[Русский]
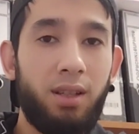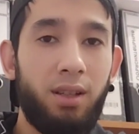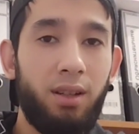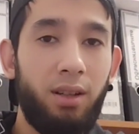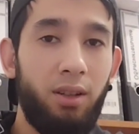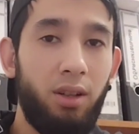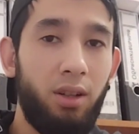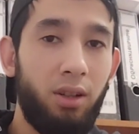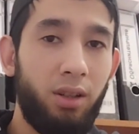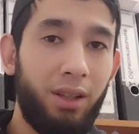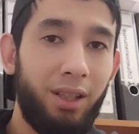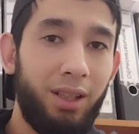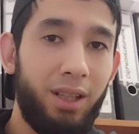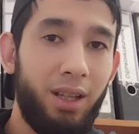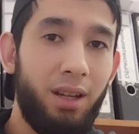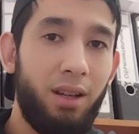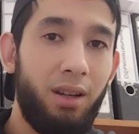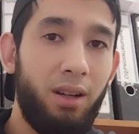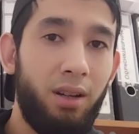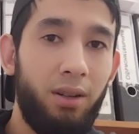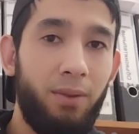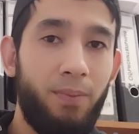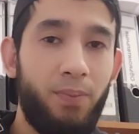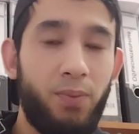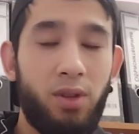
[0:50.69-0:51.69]
э,
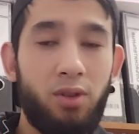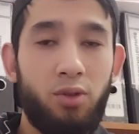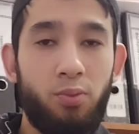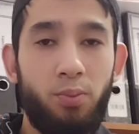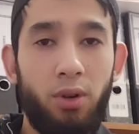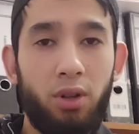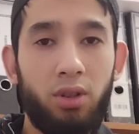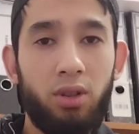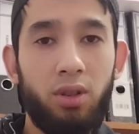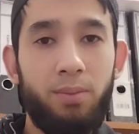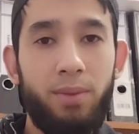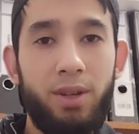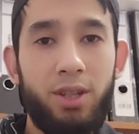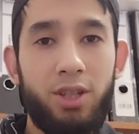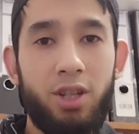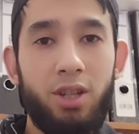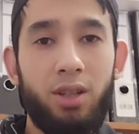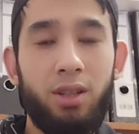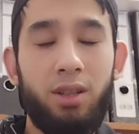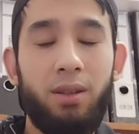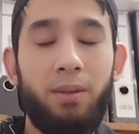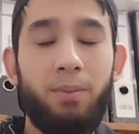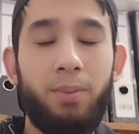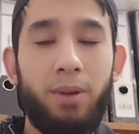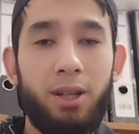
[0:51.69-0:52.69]
где сборную
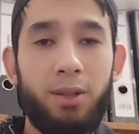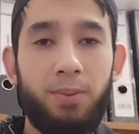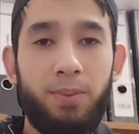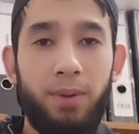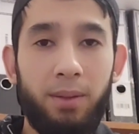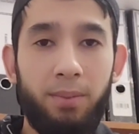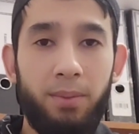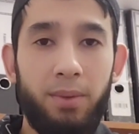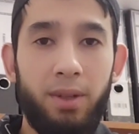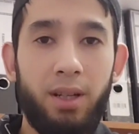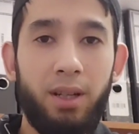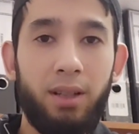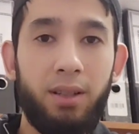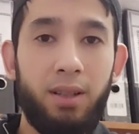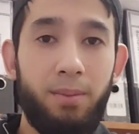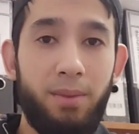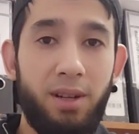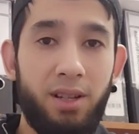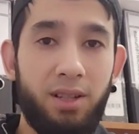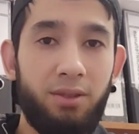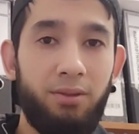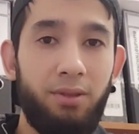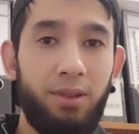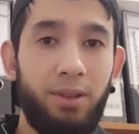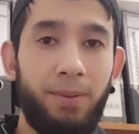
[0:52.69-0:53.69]
мечеть проспект Мира, где
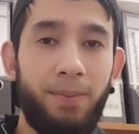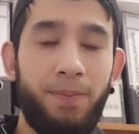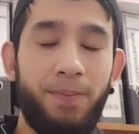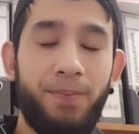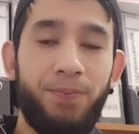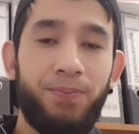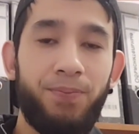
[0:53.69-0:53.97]
Москвы.